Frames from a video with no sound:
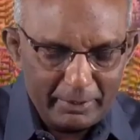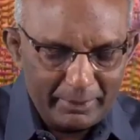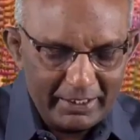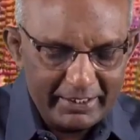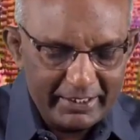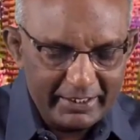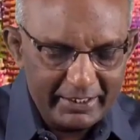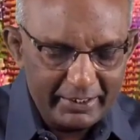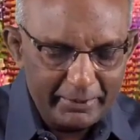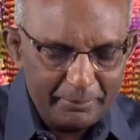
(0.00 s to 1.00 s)

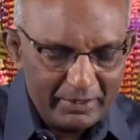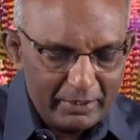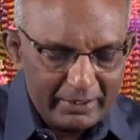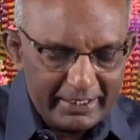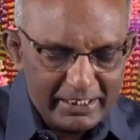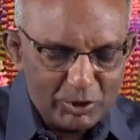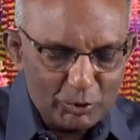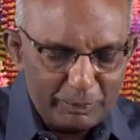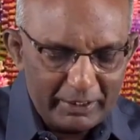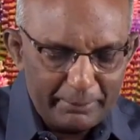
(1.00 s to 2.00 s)
மனிதனுக்கு இயேசு
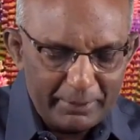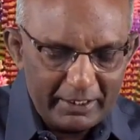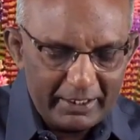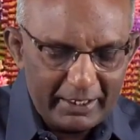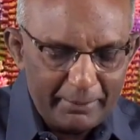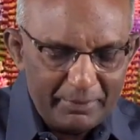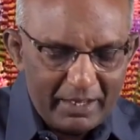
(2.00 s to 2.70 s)
இப்போ எப்படின்னா